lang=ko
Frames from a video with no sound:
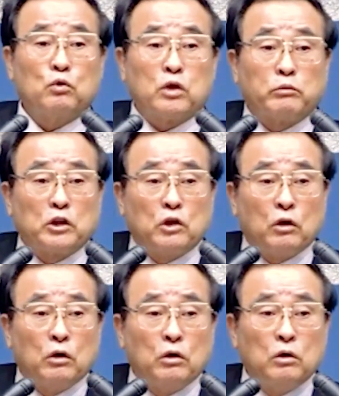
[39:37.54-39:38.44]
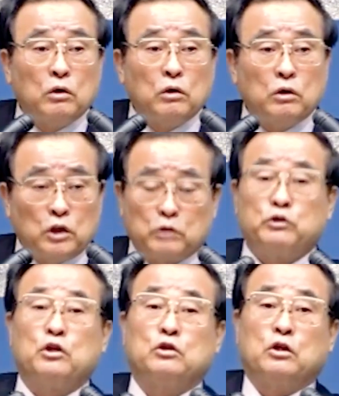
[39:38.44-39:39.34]
구 장 몇 절?
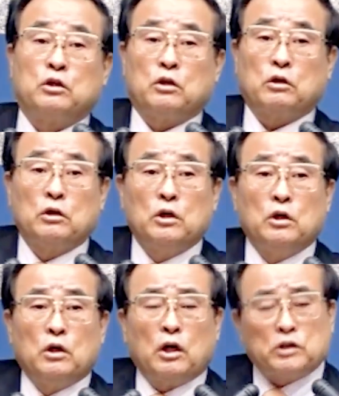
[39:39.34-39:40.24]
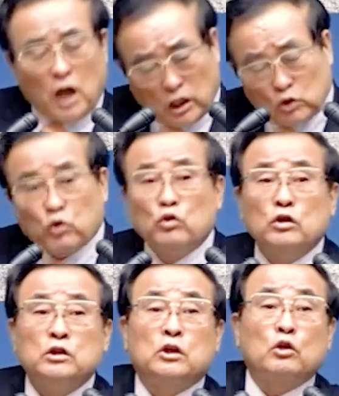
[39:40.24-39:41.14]
이십칠 절이요. 아, 자기
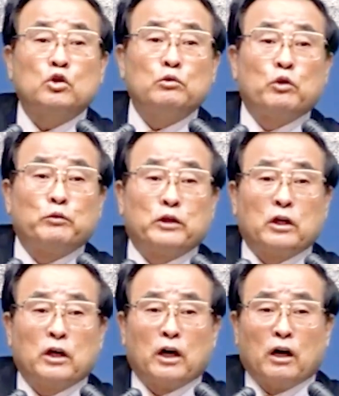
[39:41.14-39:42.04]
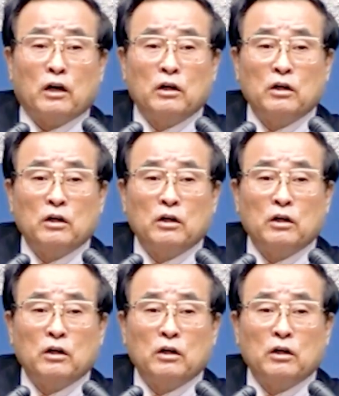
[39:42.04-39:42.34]
죽는 절수도 모르면 어떻게 해.